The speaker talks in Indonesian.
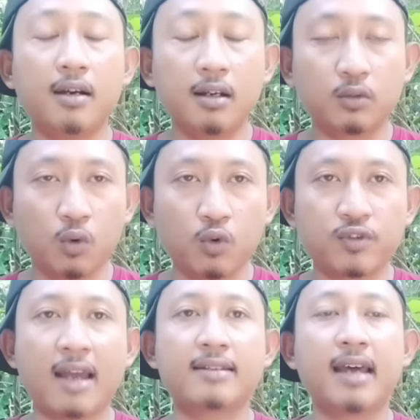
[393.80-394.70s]

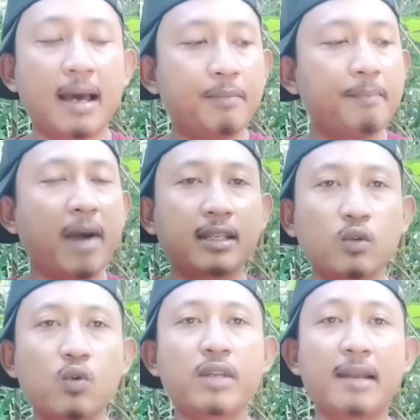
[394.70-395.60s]
ketulusan dalam
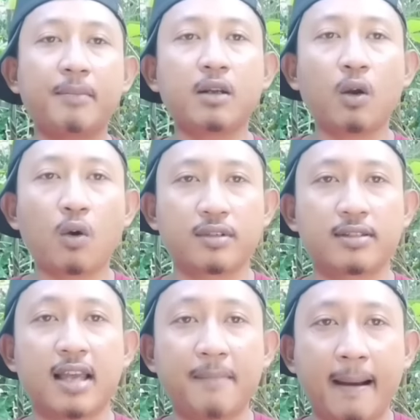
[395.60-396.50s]
membantu dan menolong
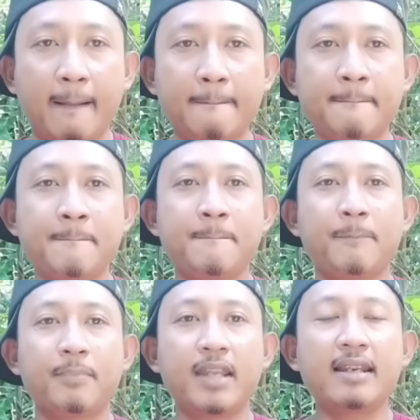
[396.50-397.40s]
sesama.
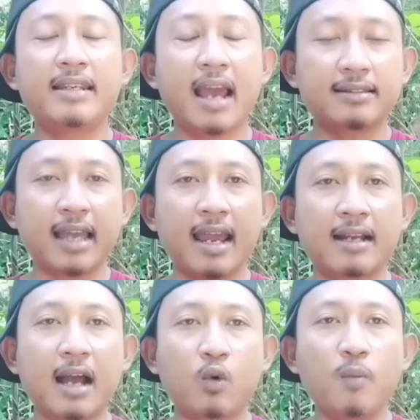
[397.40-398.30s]
Dan yang saya
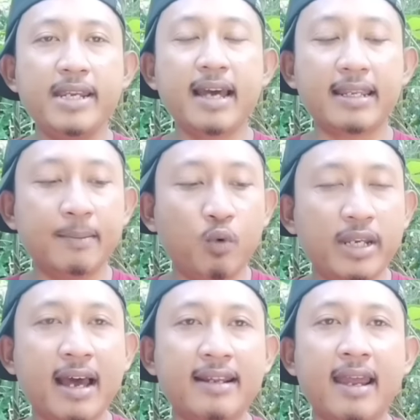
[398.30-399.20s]
kagumi dari Ibu
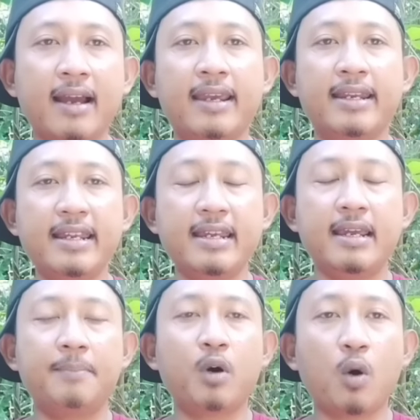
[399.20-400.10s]
Ida Dayak ini,
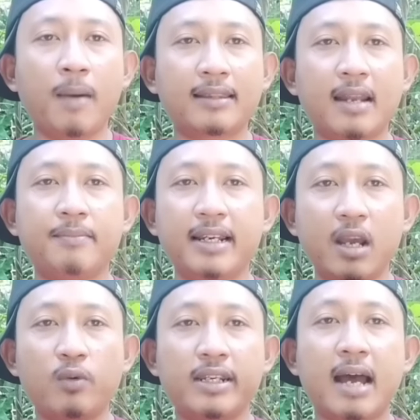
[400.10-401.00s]
pengobatan
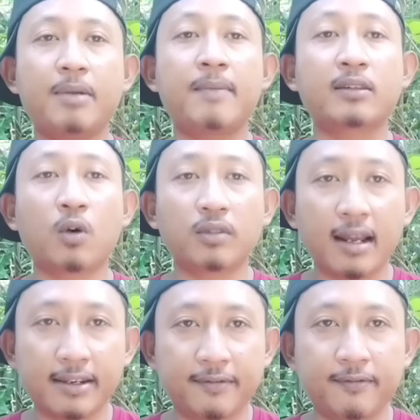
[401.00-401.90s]
beliau tidak mematok
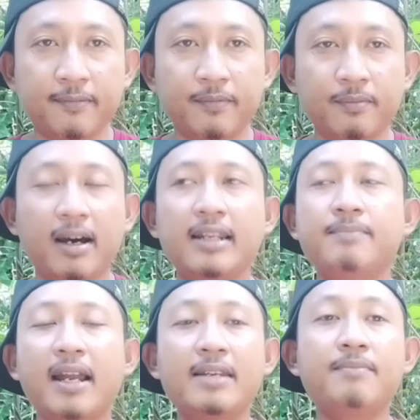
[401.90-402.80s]
tarif.
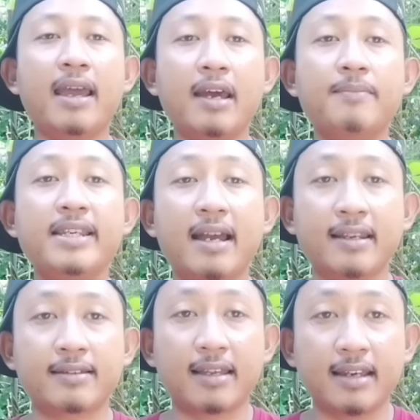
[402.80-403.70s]
Paling-paling bayar
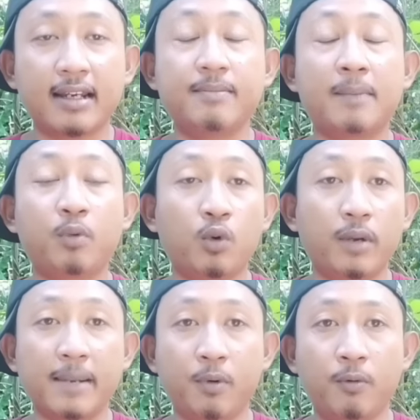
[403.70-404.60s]
minyaknya saja
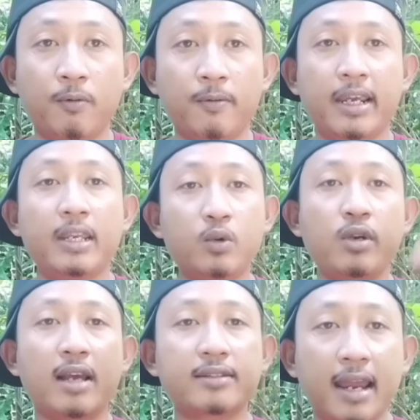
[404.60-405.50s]
50.000. ribu.
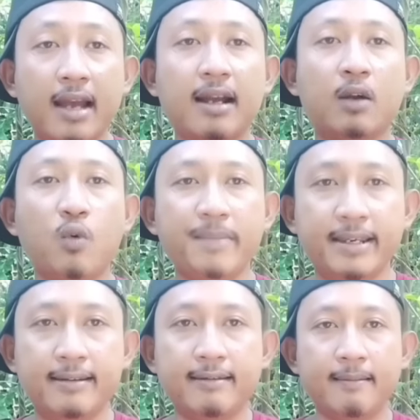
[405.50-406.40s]
Itu yang saya
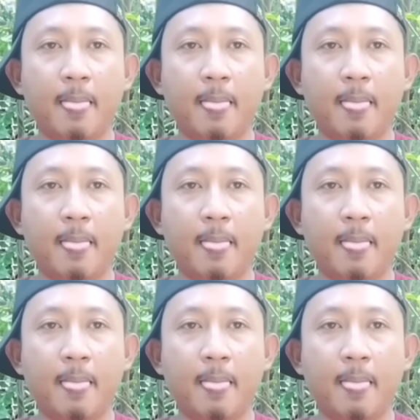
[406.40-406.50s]
kagumi.